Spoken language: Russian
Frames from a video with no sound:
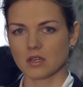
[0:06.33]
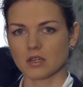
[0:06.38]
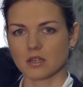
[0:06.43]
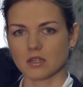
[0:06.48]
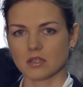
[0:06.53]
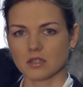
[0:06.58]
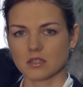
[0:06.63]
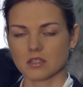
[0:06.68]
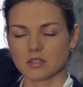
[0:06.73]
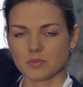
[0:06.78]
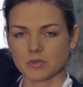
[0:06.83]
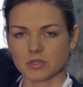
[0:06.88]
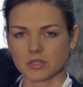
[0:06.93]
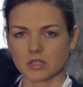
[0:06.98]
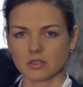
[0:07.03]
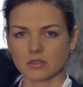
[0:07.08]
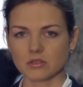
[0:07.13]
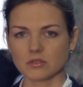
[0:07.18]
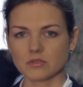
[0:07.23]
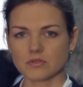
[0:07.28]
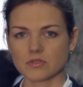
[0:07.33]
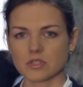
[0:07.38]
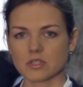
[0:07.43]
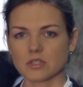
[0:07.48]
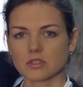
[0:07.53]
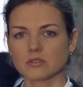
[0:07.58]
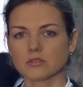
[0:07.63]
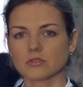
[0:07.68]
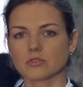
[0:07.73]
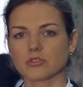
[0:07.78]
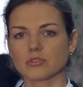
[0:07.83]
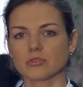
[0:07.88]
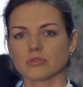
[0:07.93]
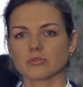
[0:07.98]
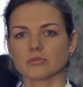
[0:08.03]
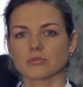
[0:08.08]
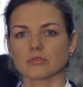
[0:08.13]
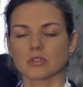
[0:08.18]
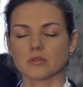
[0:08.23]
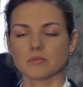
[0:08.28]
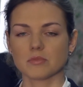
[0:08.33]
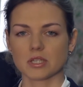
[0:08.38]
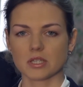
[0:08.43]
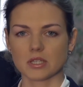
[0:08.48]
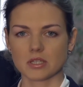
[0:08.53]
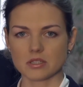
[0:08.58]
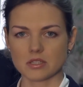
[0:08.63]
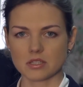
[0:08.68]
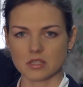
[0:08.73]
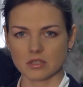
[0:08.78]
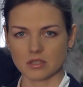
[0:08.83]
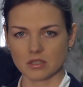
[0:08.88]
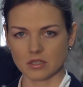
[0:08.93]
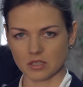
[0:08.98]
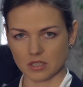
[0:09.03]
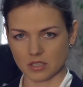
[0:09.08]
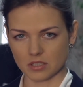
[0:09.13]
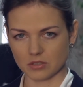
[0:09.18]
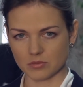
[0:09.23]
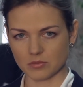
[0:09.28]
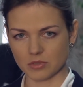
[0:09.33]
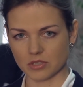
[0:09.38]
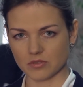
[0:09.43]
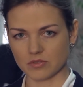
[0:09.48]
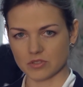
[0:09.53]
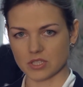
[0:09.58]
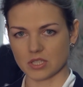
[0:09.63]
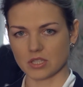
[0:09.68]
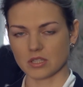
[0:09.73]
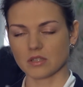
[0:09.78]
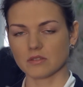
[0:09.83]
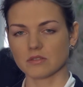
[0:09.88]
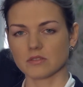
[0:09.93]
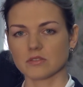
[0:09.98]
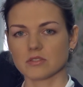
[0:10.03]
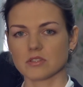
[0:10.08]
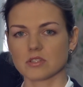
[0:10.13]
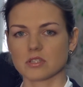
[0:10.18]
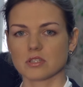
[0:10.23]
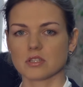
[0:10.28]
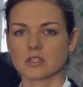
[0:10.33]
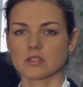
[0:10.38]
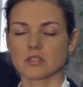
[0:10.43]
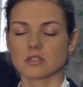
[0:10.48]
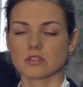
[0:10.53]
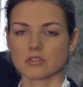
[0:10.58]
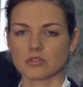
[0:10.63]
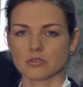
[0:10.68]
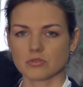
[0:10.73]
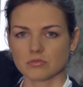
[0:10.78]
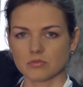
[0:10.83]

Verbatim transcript: А, из протоколов следует, что американская экономика восстанавливается достаточно